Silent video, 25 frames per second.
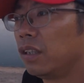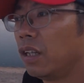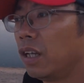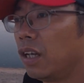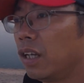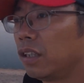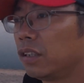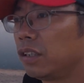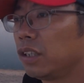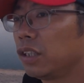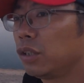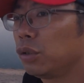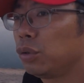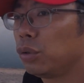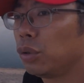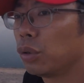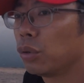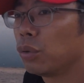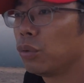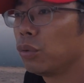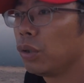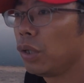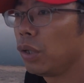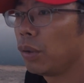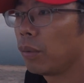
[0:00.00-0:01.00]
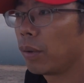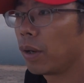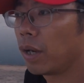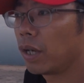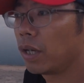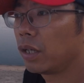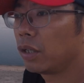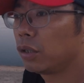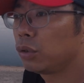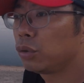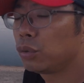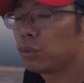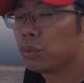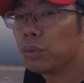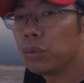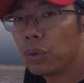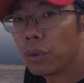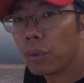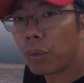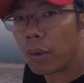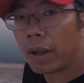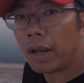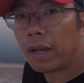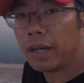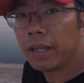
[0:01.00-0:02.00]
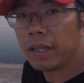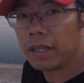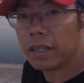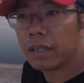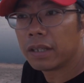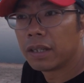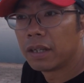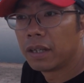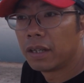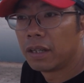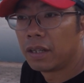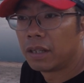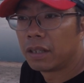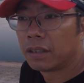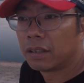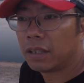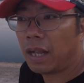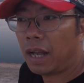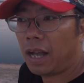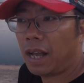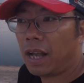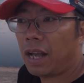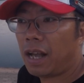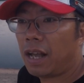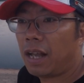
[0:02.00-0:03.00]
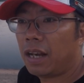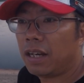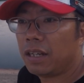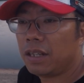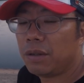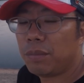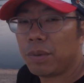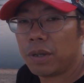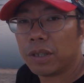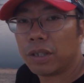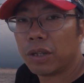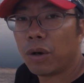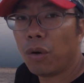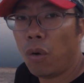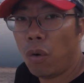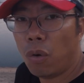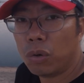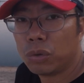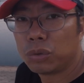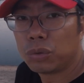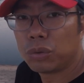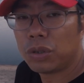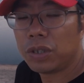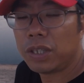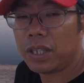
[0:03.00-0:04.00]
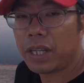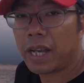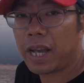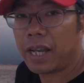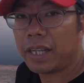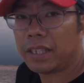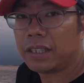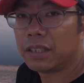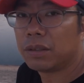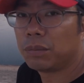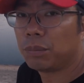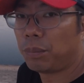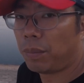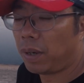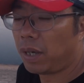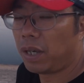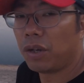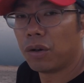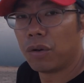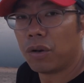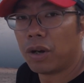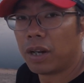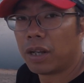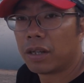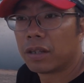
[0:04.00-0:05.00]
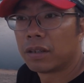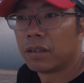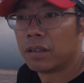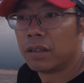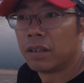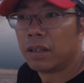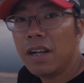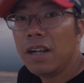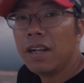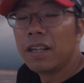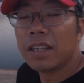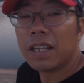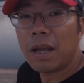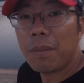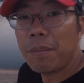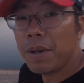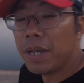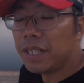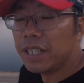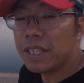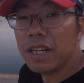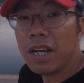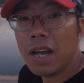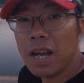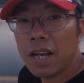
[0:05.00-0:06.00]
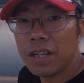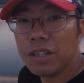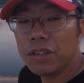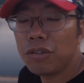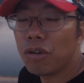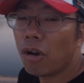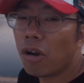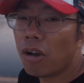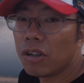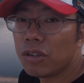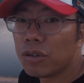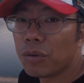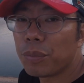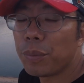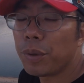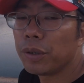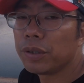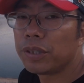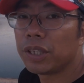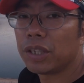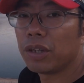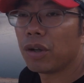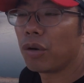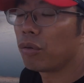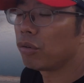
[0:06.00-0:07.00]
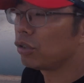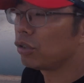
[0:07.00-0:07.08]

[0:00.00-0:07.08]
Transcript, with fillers: 啊，这个水库因为疏于管理，它里面的红鳟应该已经没有了。他们已经很久很久没有见到